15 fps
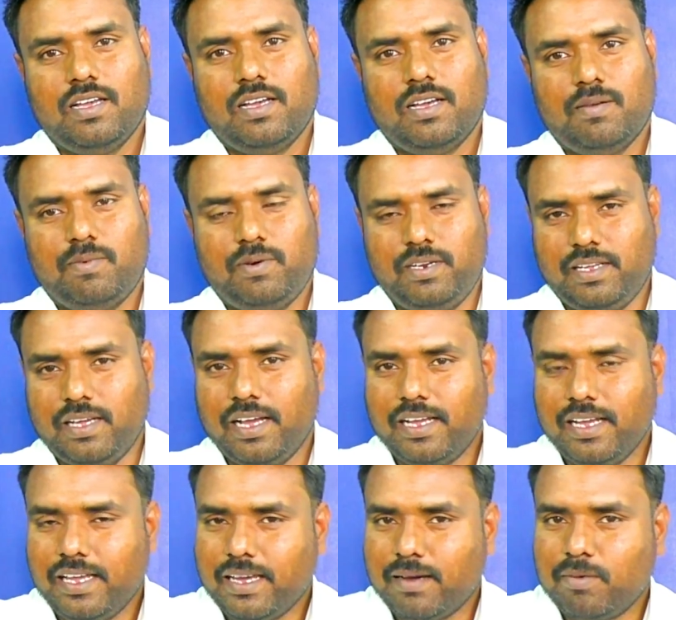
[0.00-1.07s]
அப்போ நீங்கள்
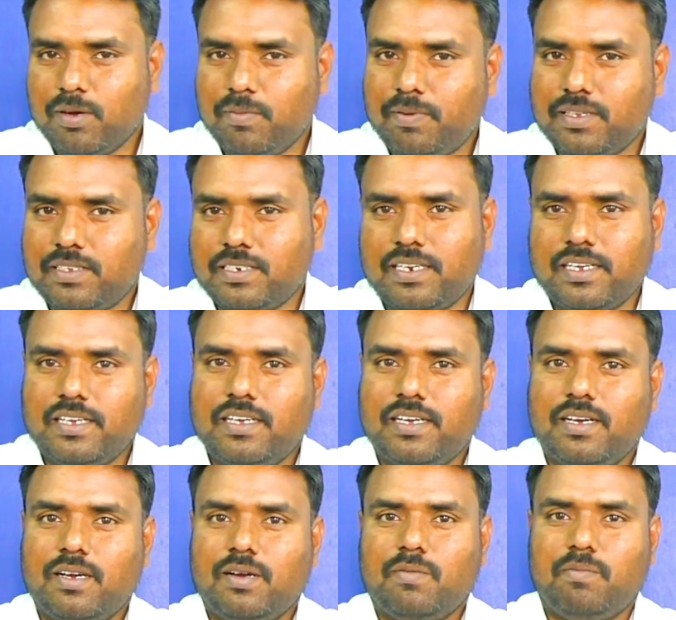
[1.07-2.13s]
எங்கெங்கே நமக்கு பிரச்சனை
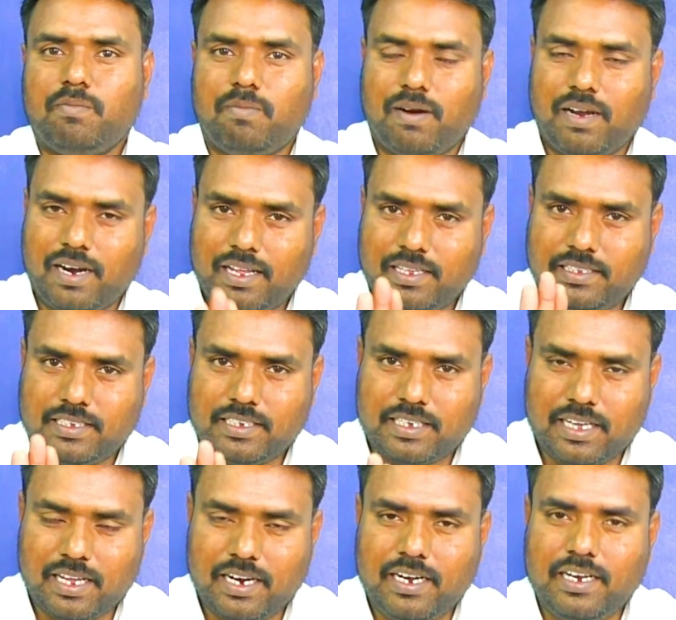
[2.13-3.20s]

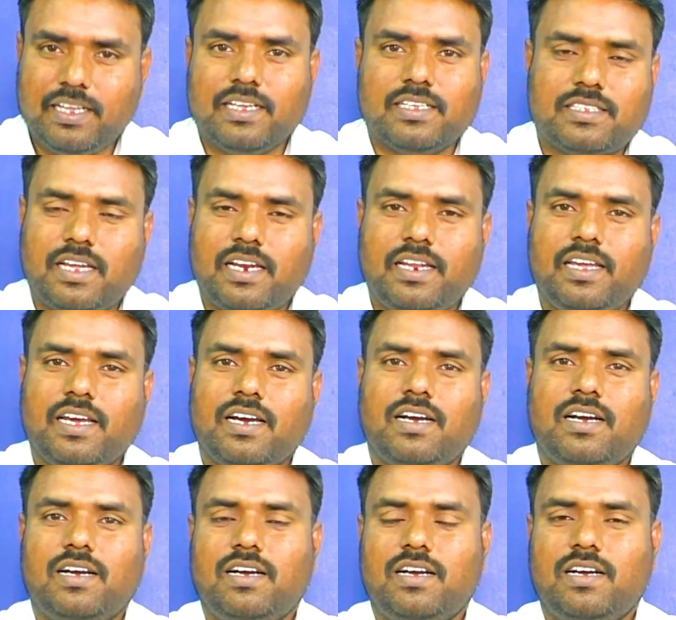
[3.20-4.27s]
மலச்சிக்கலை நீங்கள்
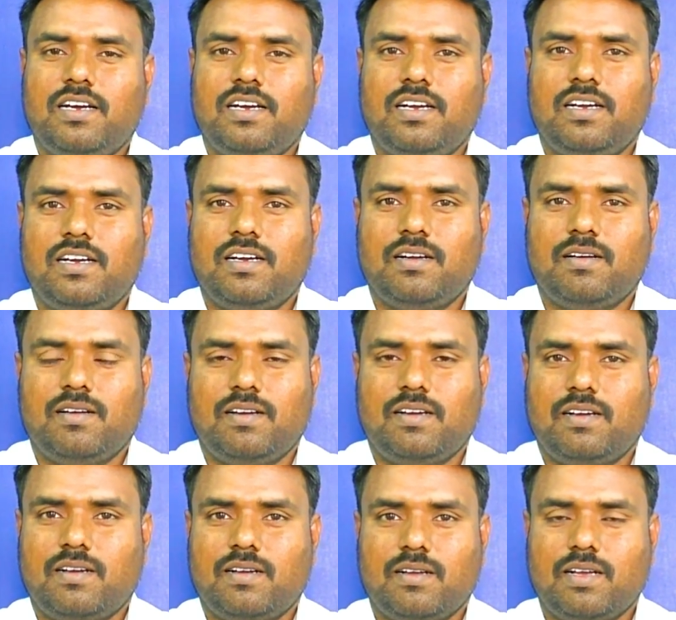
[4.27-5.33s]
சரியாக
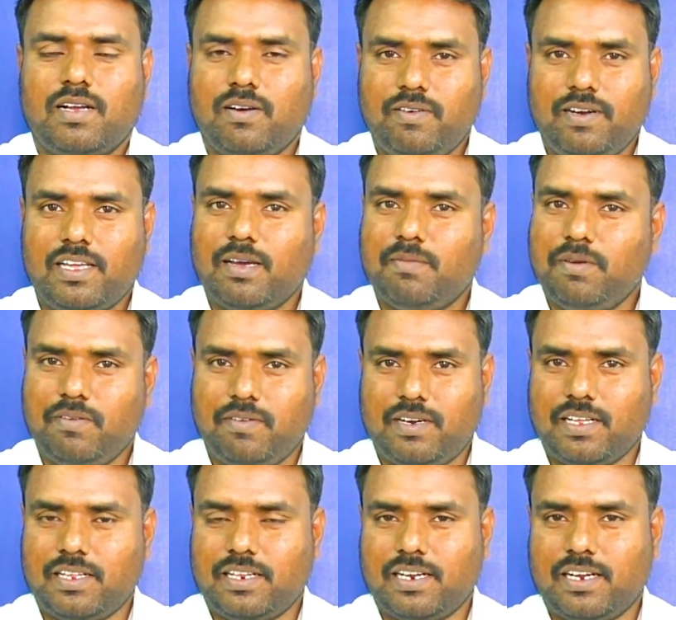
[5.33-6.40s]
கவனிக்காமல்
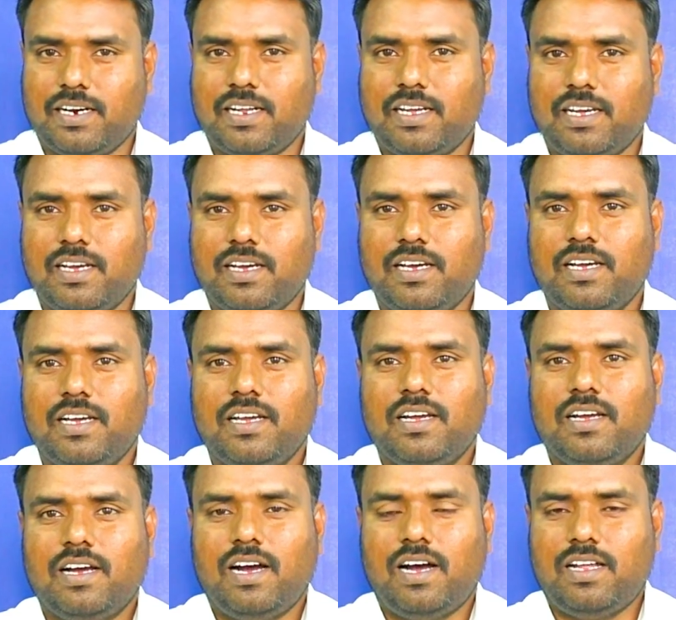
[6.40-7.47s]
விட்டதுனால
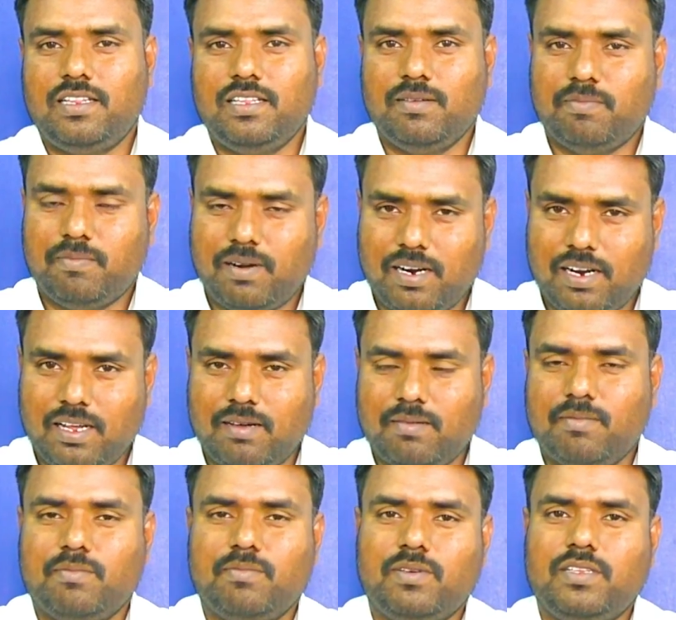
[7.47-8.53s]
அது மழை
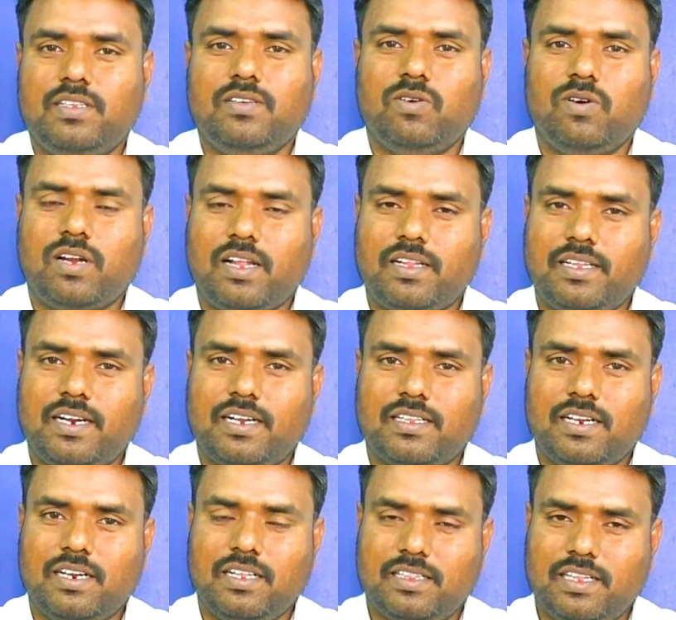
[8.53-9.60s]
வந்து ஒரு அந்த
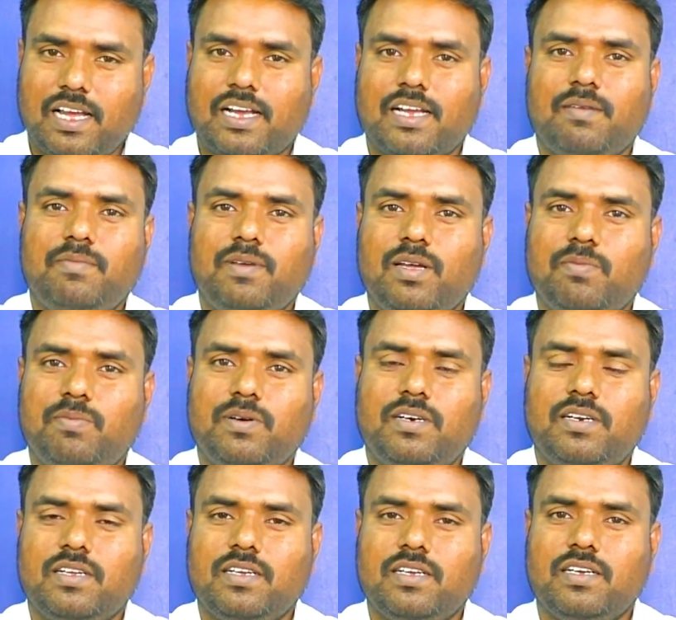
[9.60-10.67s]
இடத்துல தேக்கம்
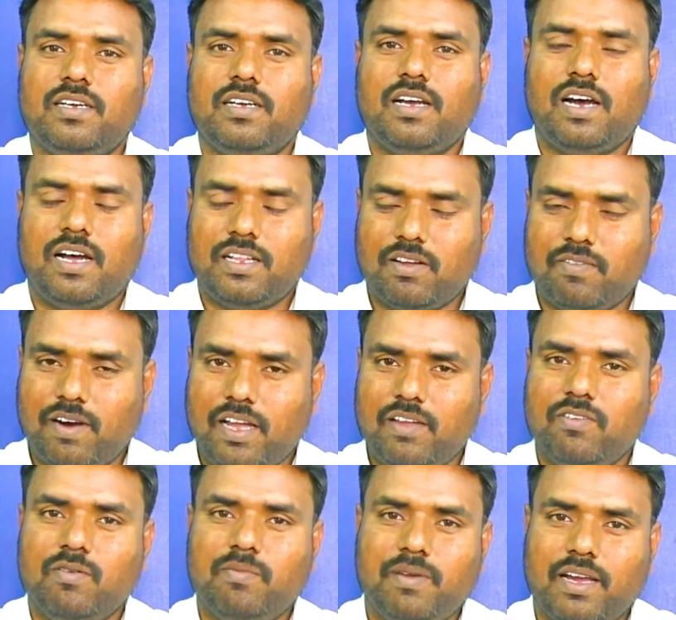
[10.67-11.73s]
ஏற்பட்டு அந்த
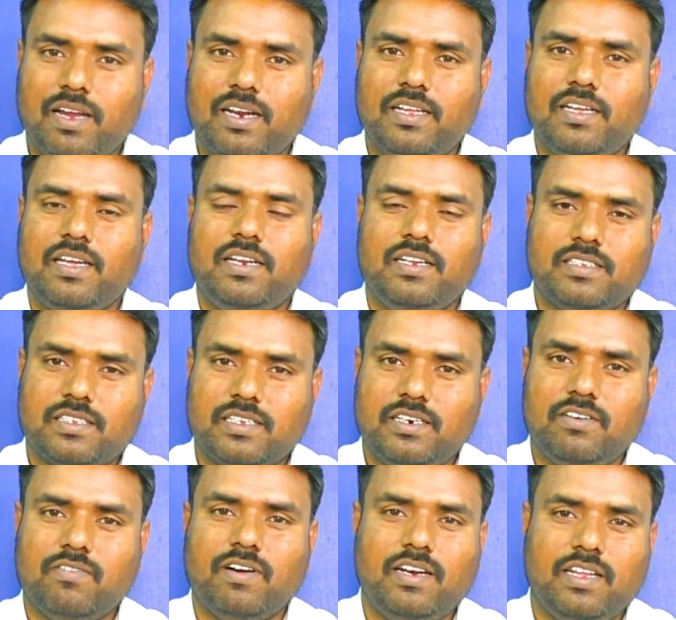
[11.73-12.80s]
வாய்வு மேலே ஏறி ஸ்கின்
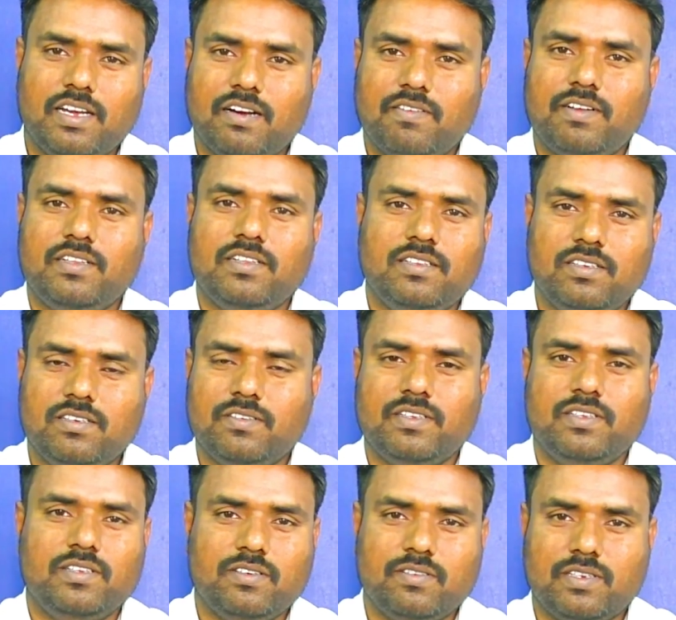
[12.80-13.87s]
வழியாக வந்து
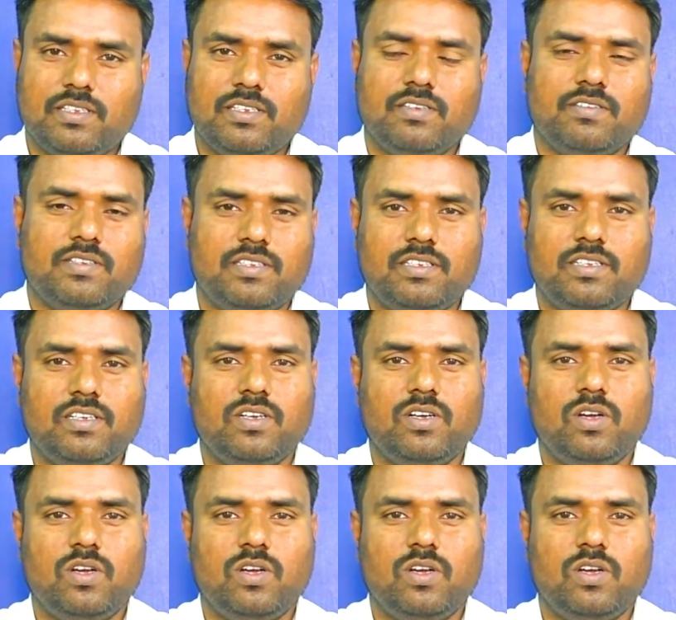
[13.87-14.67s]
வந்து வந்து வந்து